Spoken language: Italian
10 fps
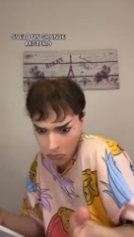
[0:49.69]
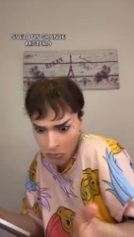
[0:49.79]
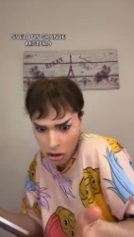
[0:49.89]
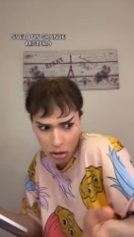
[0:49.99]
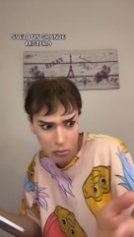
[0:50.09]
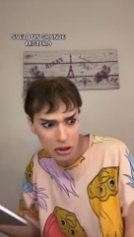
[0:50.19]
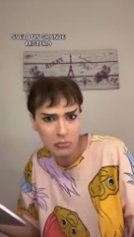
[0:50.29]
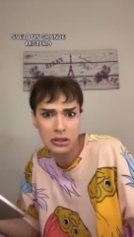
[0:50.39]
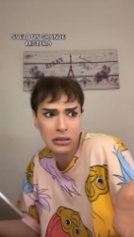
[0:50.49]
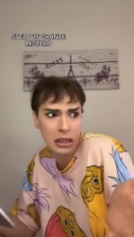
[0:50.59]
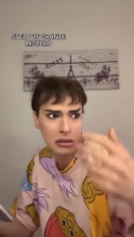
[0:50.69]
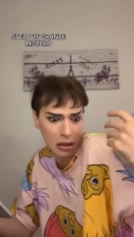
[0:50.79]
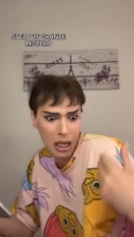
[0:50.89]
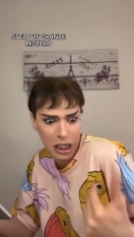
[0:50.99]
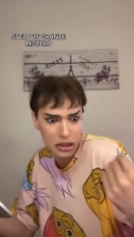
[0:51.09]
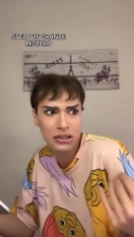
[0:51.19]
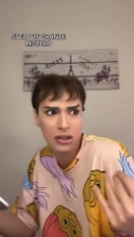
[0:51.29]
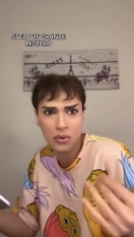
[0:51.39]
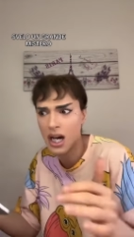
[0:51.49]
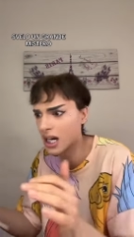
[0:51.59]
Ma subito mi sto andando a
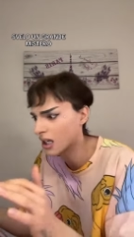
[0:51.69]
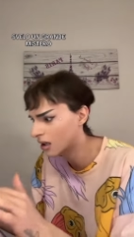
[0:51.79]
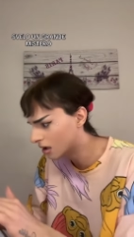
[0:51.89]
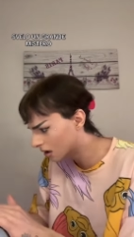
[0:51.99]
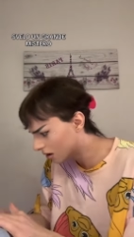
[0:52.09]
instatuare.